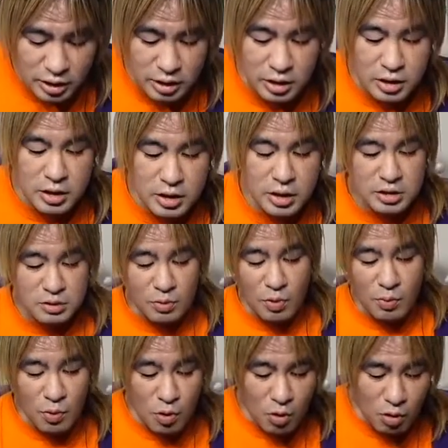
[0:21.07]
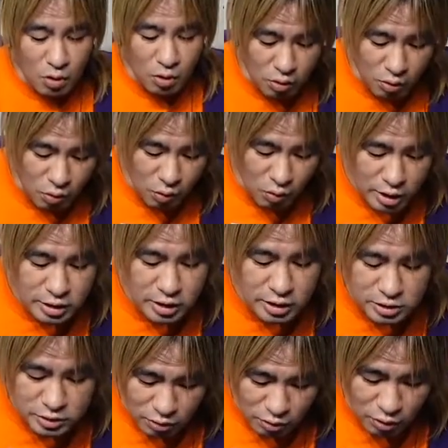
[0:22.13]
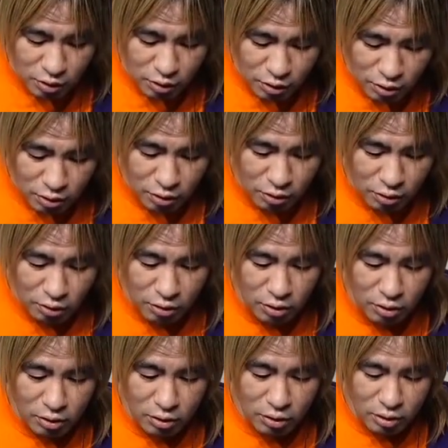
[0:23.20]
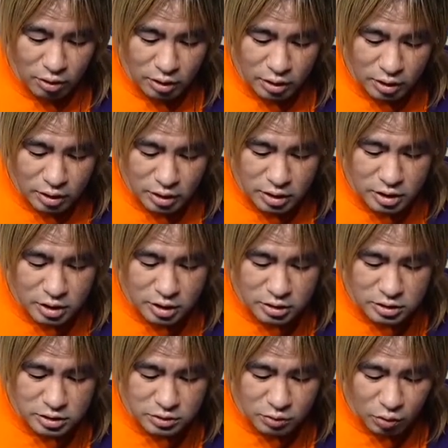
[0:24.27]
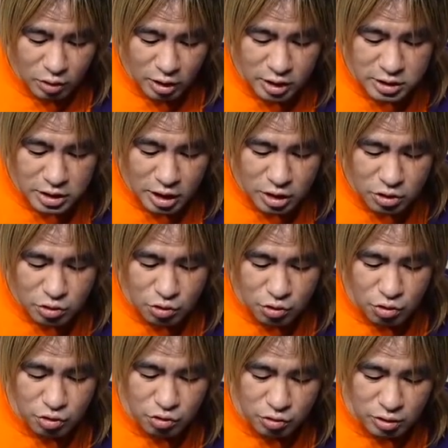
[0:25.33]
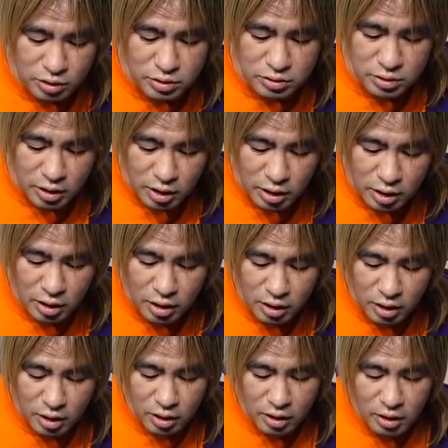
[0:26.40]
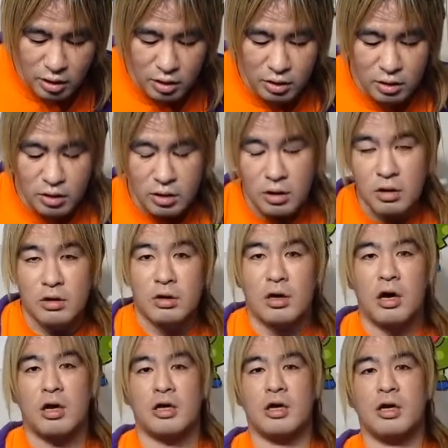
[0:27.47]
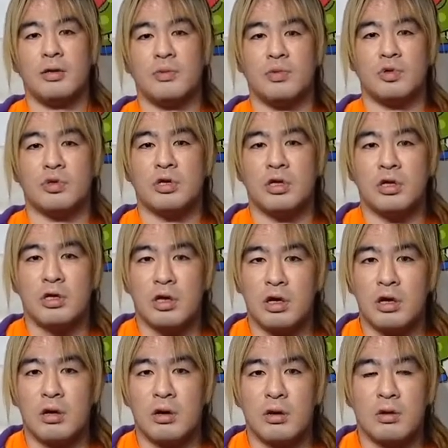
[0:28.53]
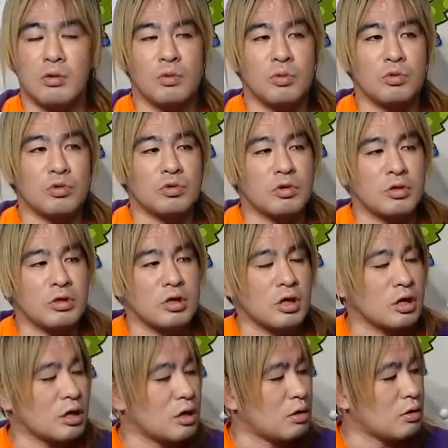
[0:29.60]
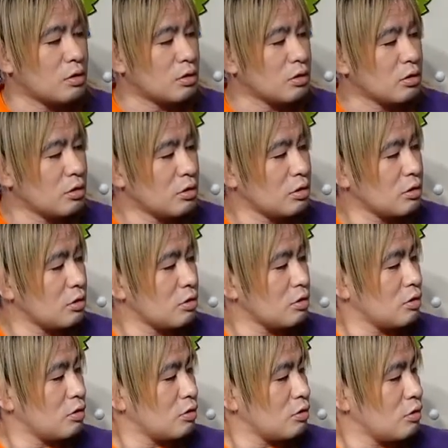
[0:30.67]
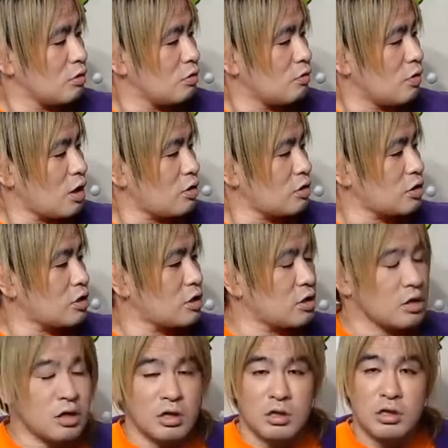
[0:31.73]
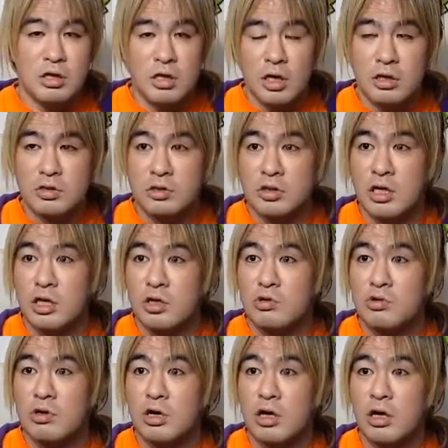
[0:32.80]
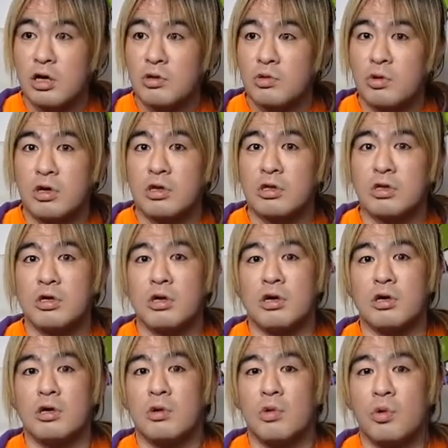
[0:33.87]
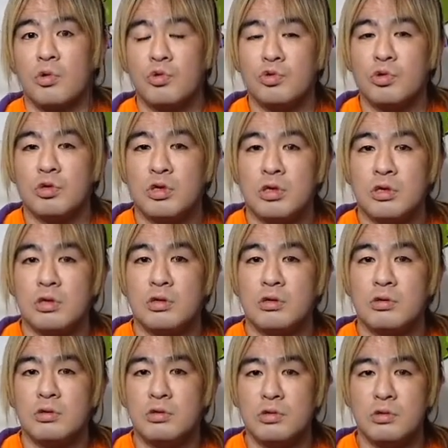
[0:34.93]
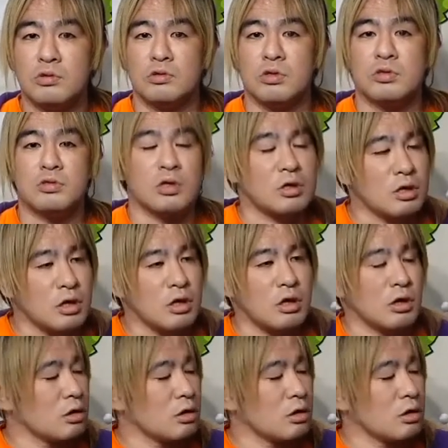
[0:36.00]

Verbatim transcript: う1月ももう終わりですよ。1月これが最終週ですね。早いもんでね、本当になんかワクチンが2月下旬からとかって本当に来るんですかね。